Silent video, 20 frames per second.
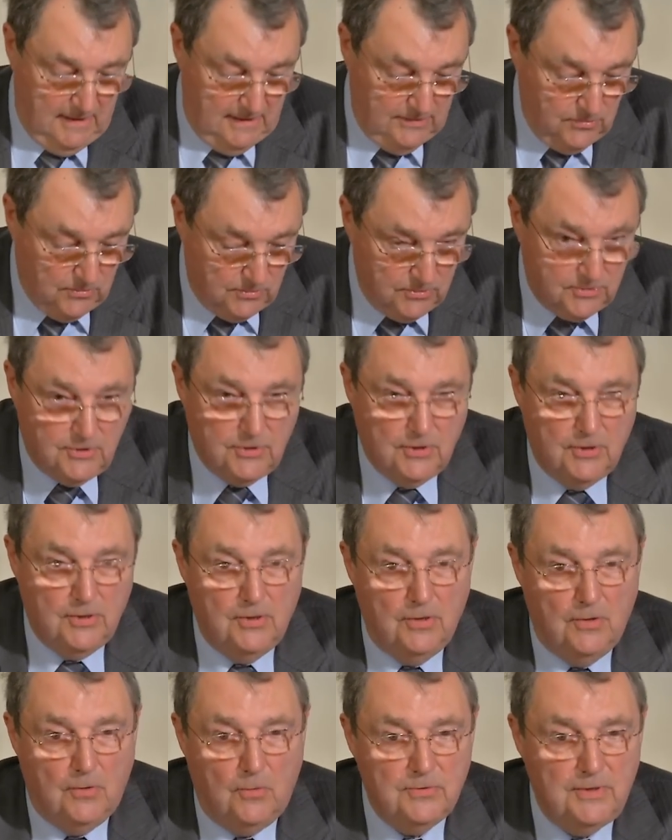Et donc,
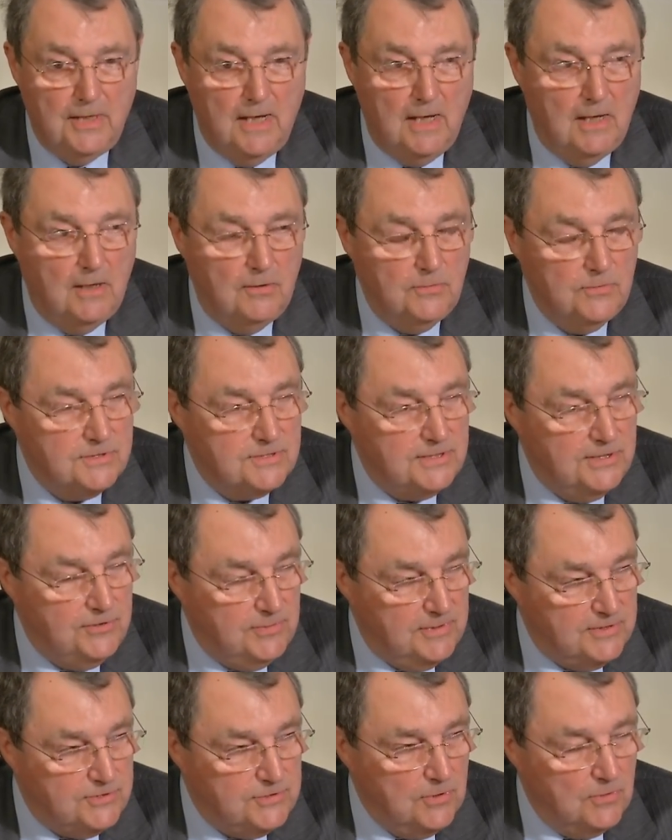euh, on a une
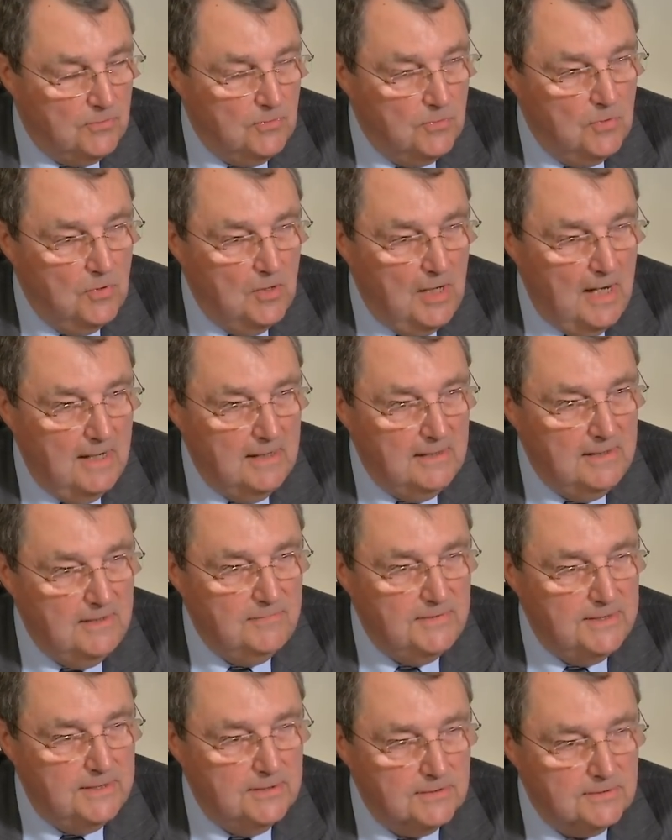situation où, à
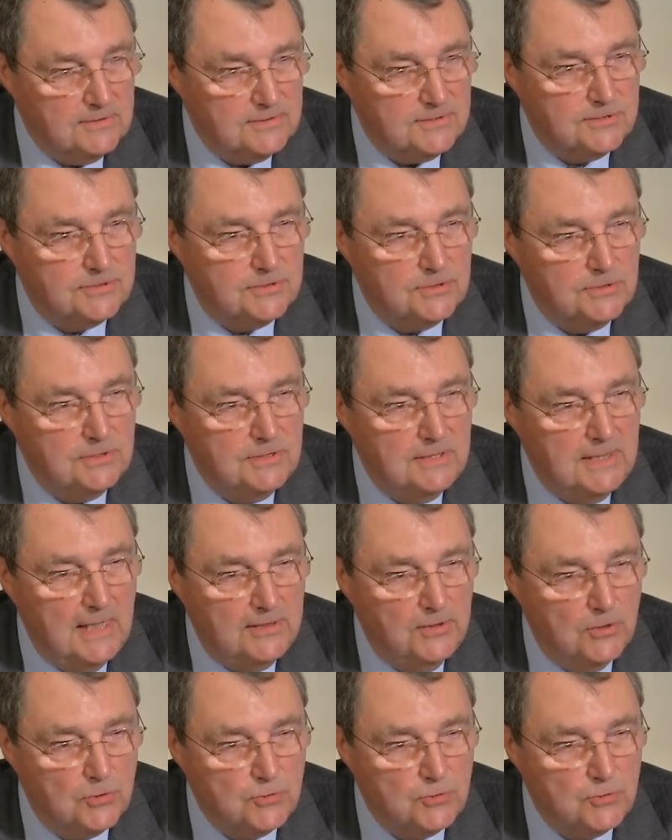l'évidence, la